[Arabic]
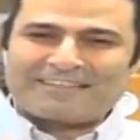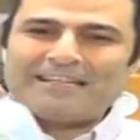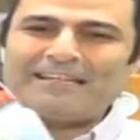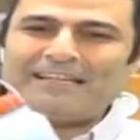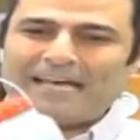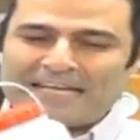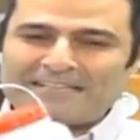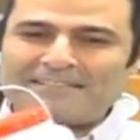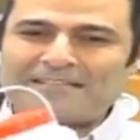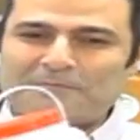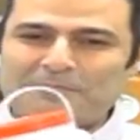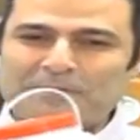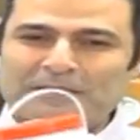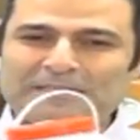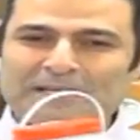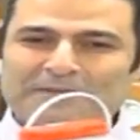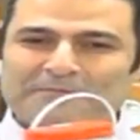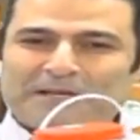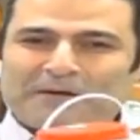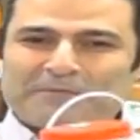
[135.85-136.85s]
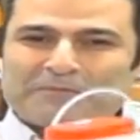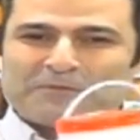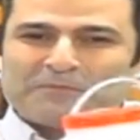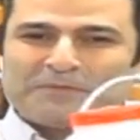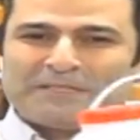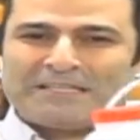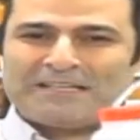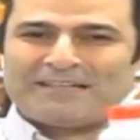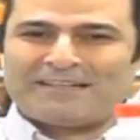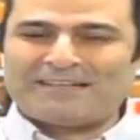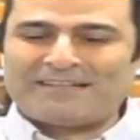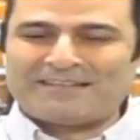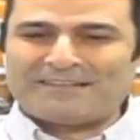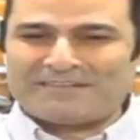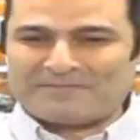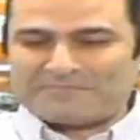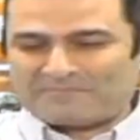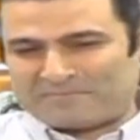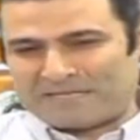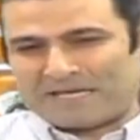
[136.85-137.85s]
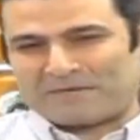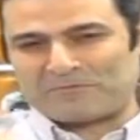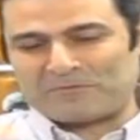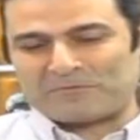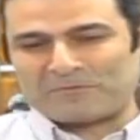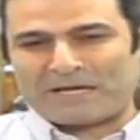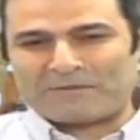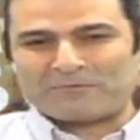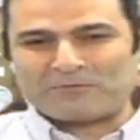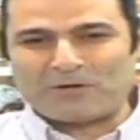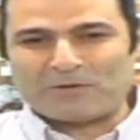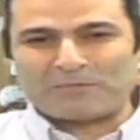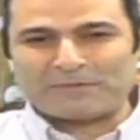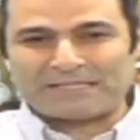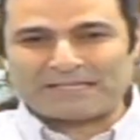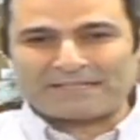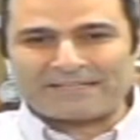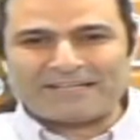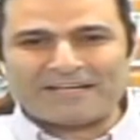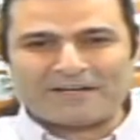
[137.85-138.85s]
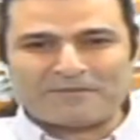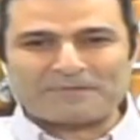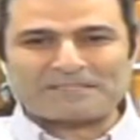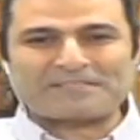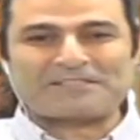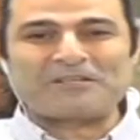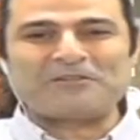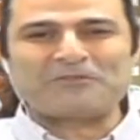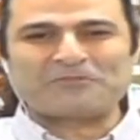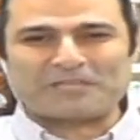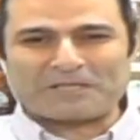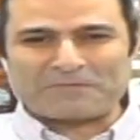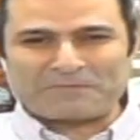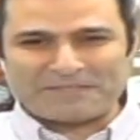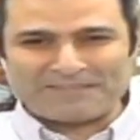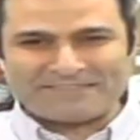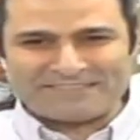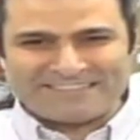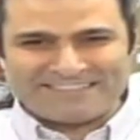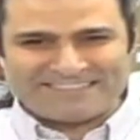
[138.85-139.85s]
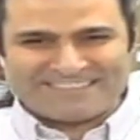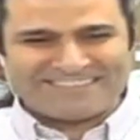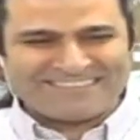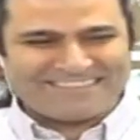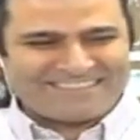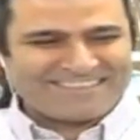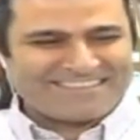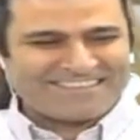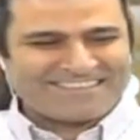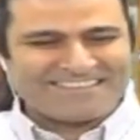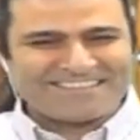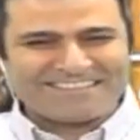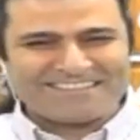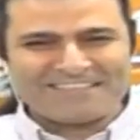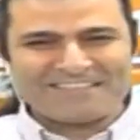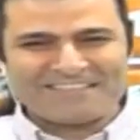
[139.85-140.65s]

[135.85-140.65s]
كل حسب ممكن بيعملوا منها ممكن نجيب لك شي طون ثلج ويصير تعملها طيب. عندك مثلا